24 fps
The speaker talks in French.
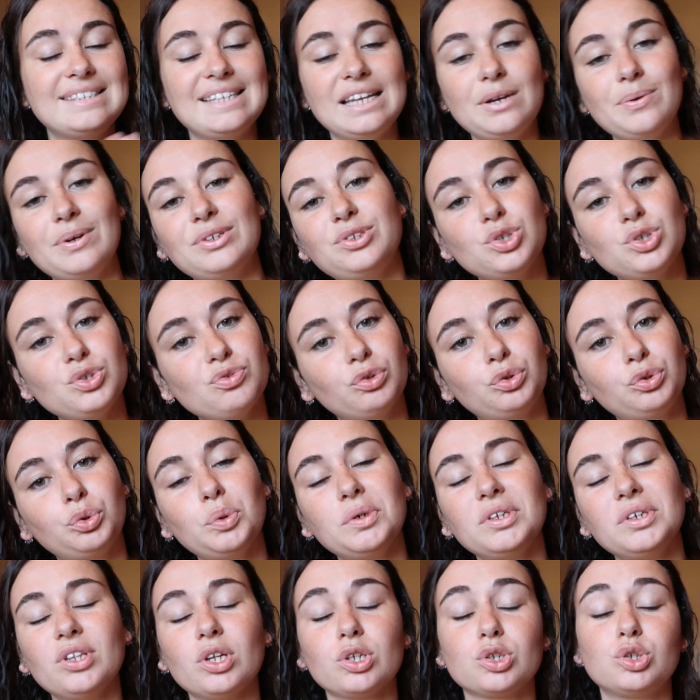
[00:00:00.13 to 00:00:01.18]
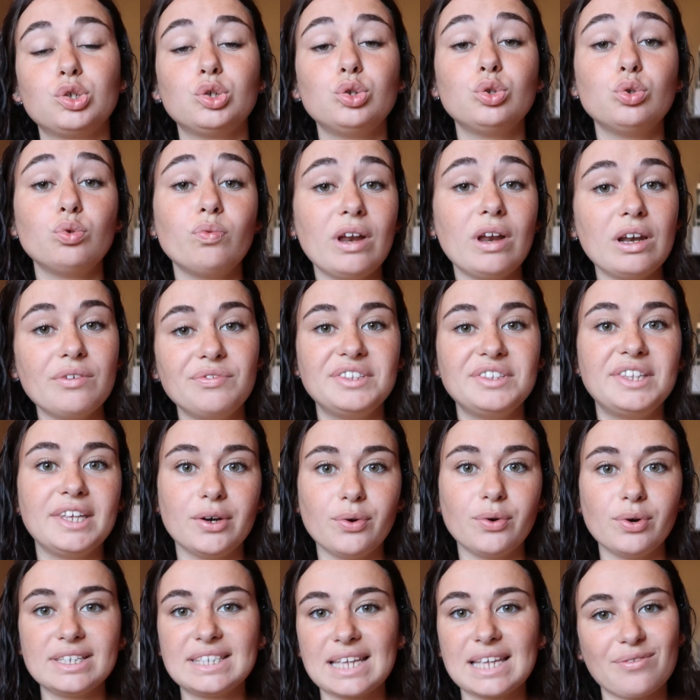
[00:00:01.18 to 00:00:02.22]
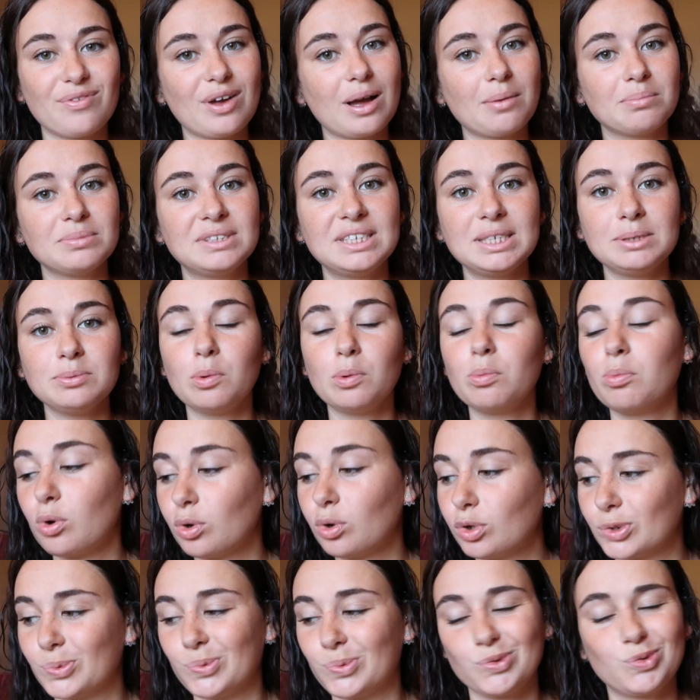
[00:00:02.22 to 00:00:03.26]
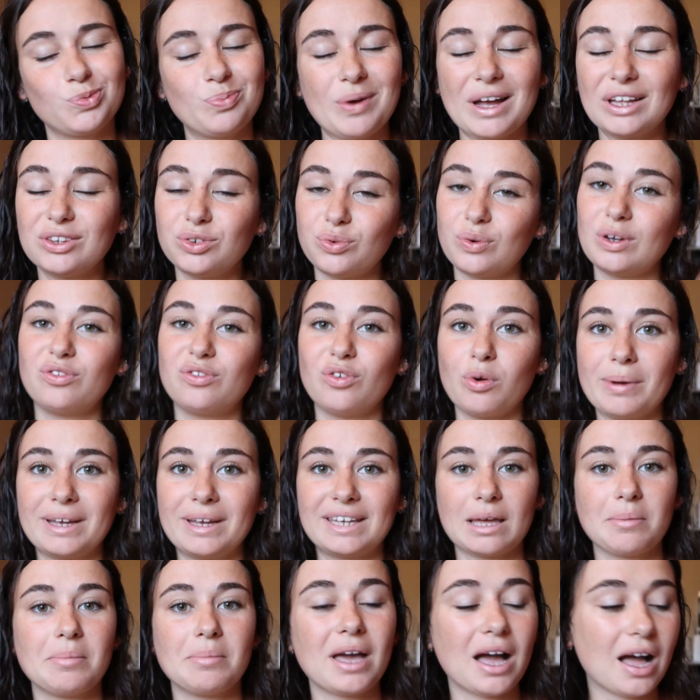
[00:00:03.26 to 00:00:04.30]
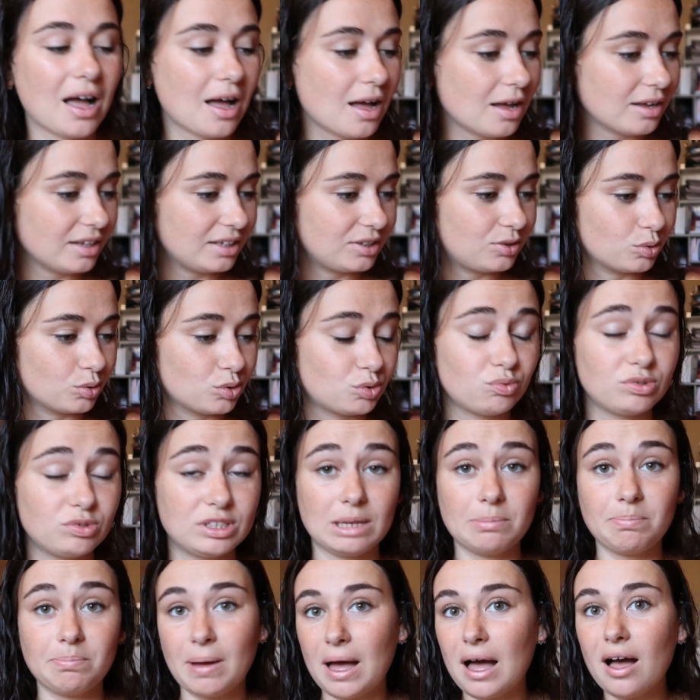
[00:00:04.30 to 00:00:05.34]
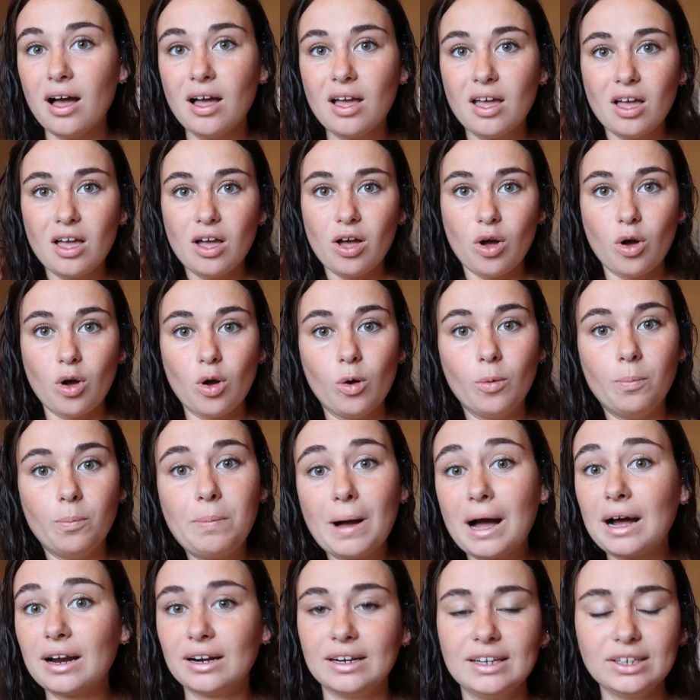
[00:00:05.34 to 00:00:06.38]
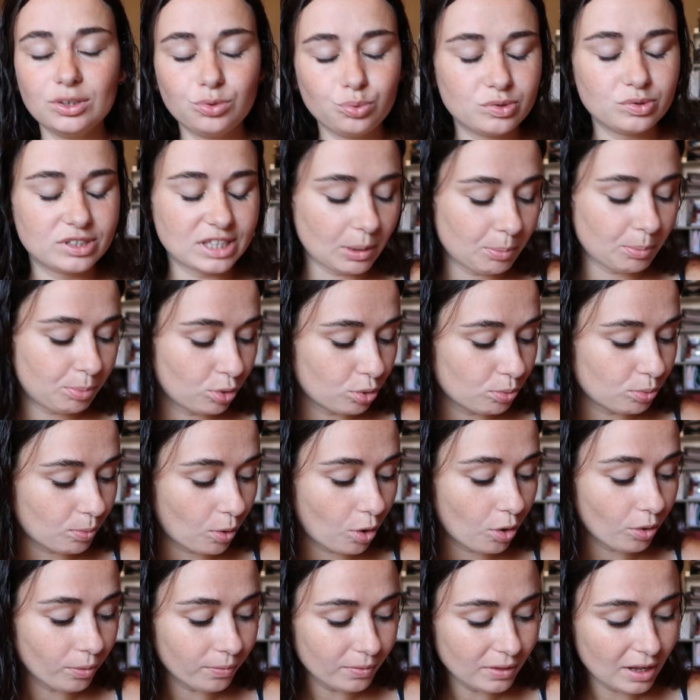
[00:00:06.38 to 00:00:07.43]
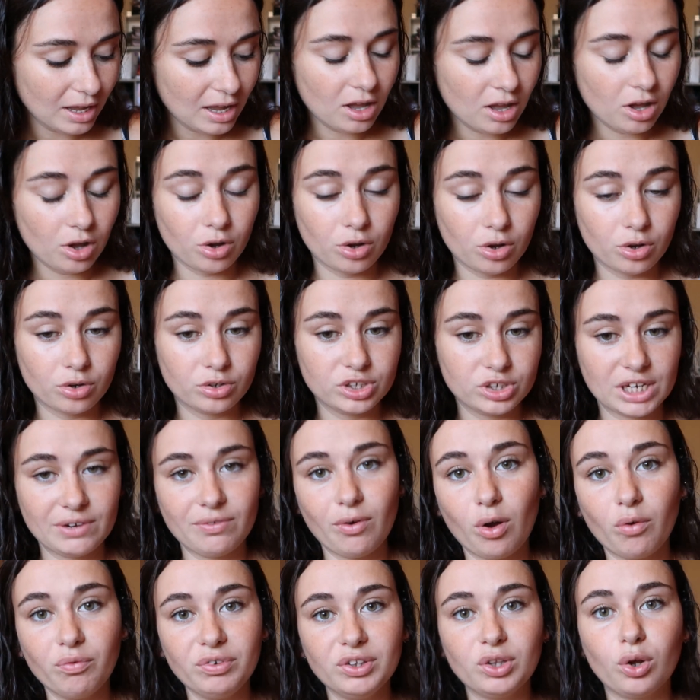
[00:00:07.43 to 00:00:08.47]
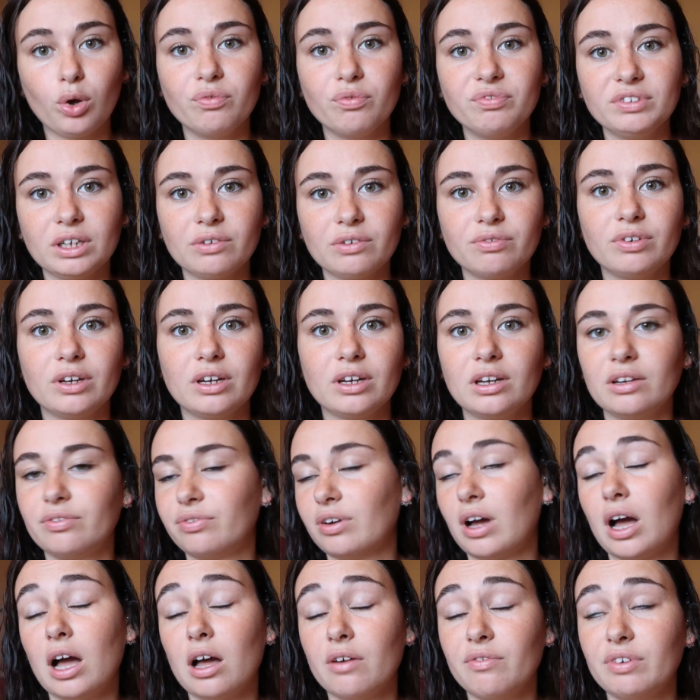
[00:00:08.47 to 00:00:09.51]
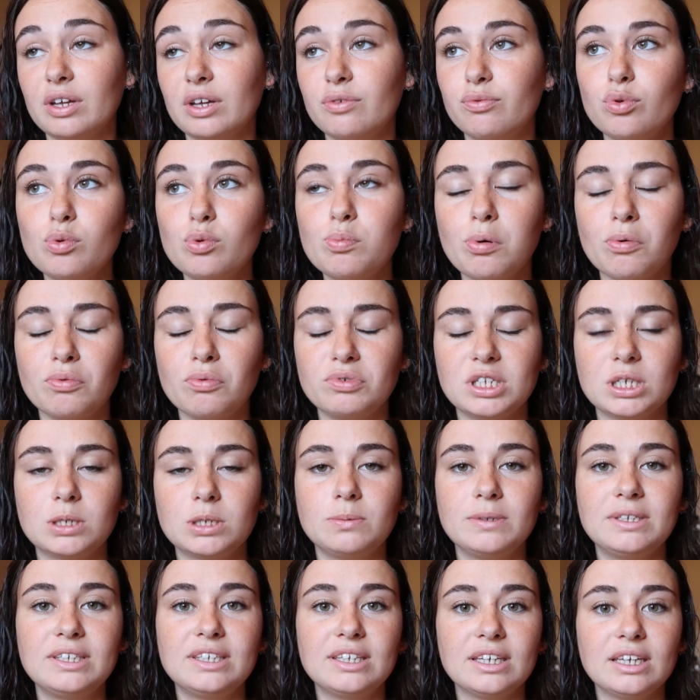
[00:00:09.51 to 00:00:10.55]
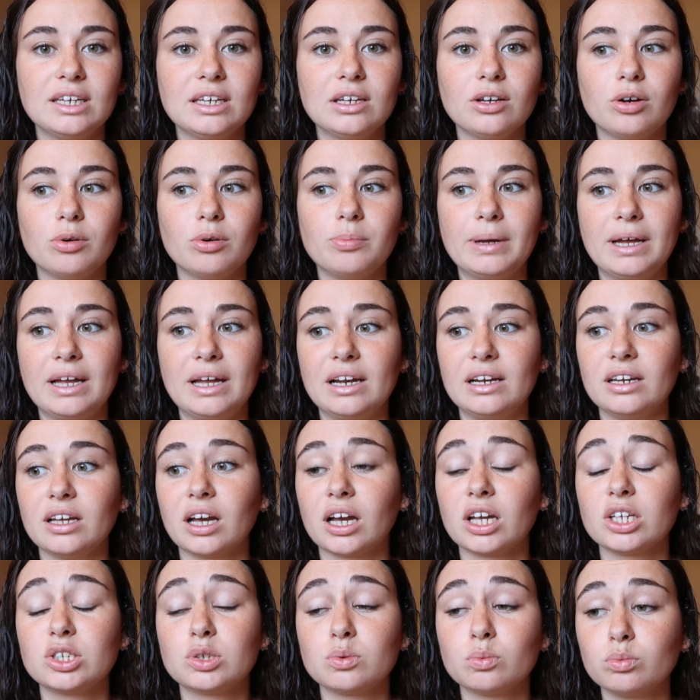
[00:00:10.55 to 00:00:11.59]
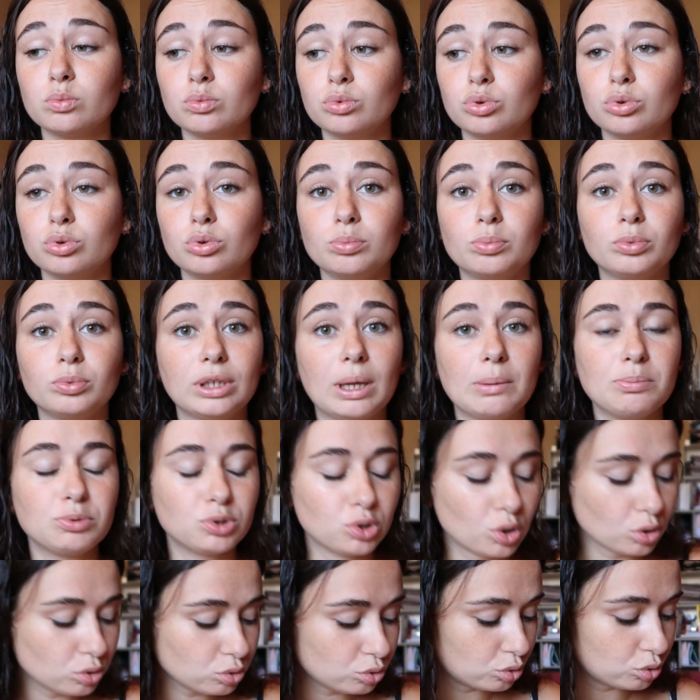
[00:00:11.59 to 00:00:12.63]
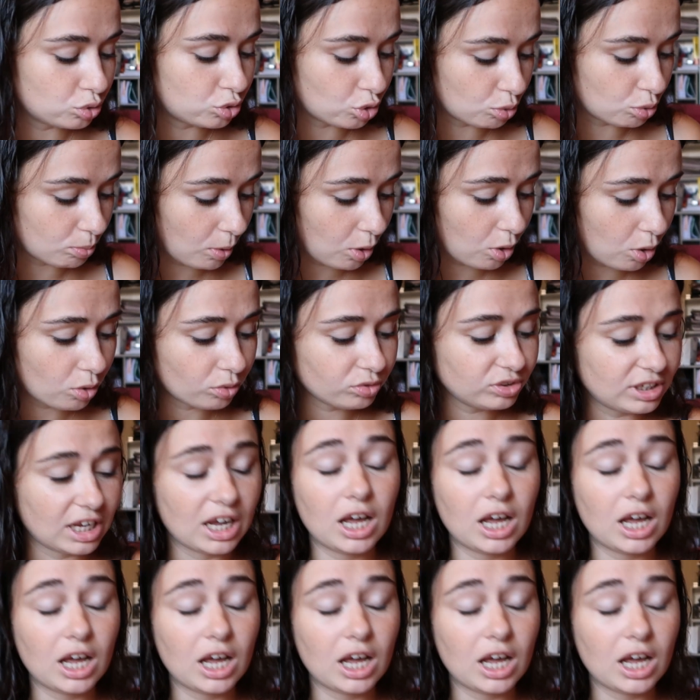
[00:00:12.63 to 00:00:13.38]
Salut à tous, je vous retrouve dans une nouvelle vidéo et ça fait un petit moment que je me suis pas retrouvée devant ma caméra et que je vous ai pas euh, parlé tout simplement. Euh, j'avais envie de revenir enfin, avec vous pour vous expliquer euh, ben, les raisons de mon absence justement.